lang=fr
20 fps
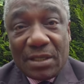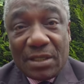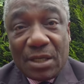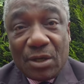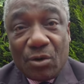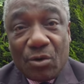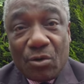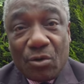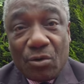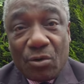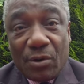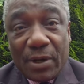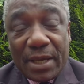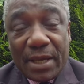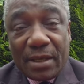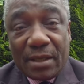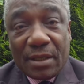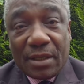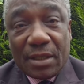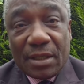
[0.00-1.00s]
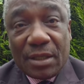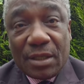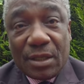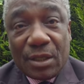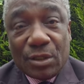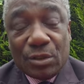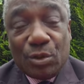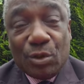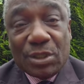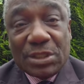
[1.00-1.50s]
et des Congolais
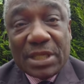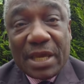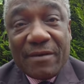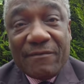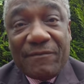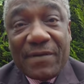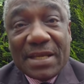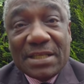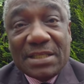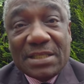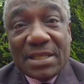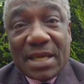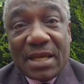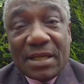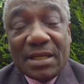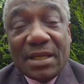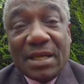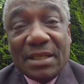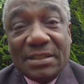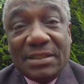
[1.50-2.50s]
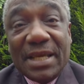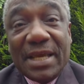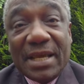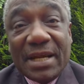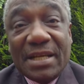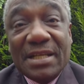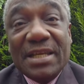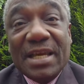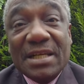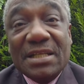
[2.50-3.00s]
de ces 25
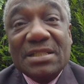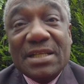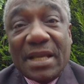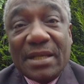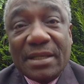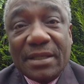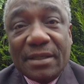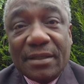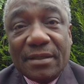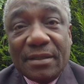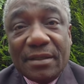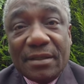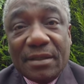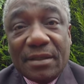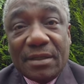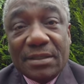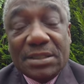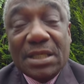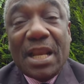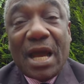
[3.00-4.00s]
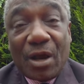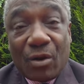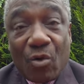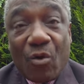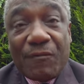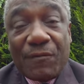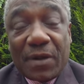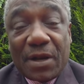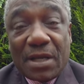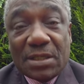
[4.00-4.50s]
dernières années. C'est la
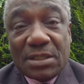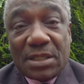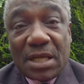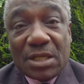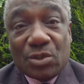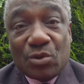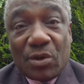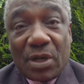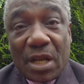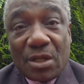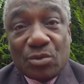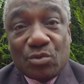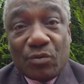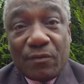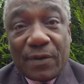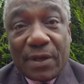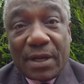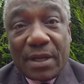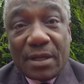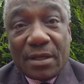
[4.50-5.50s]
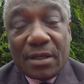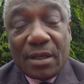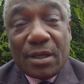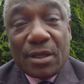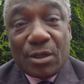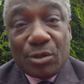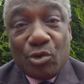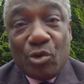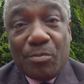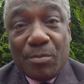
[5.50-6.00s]
conférence nationale souveraine
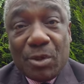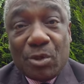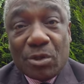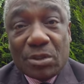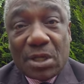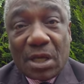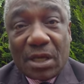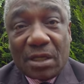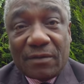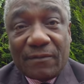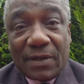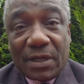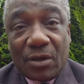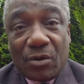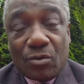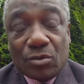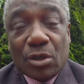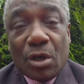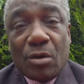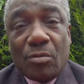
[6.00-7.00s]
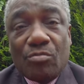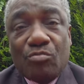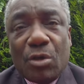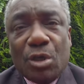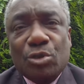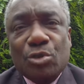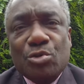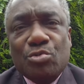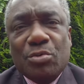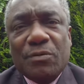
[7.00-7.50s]
de 1991.
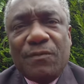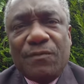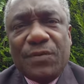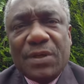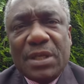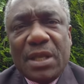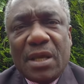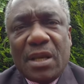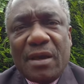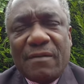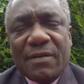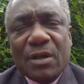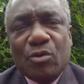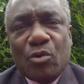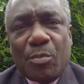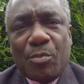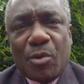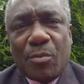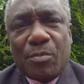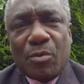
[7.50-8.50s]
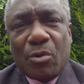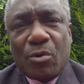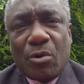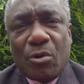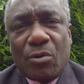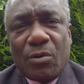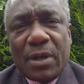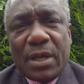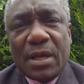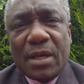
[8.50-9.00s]
Moi, je suis fidèle avec le peuple
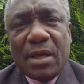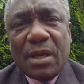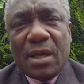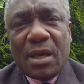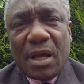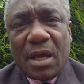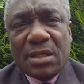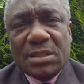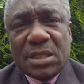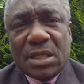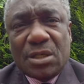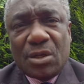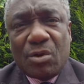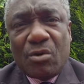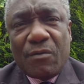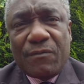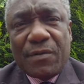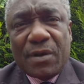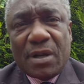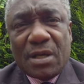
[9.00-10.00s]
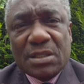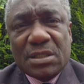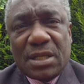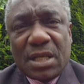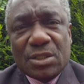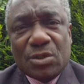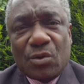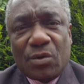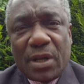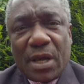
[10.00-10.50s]
congolais à cette conférence
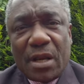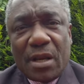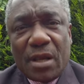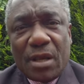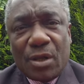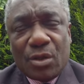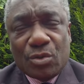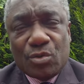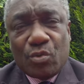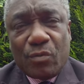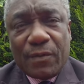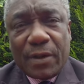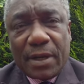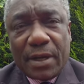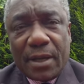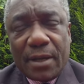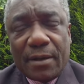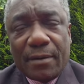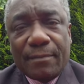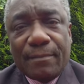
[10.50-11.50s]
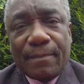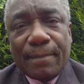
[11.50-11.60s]
nationale souveraine.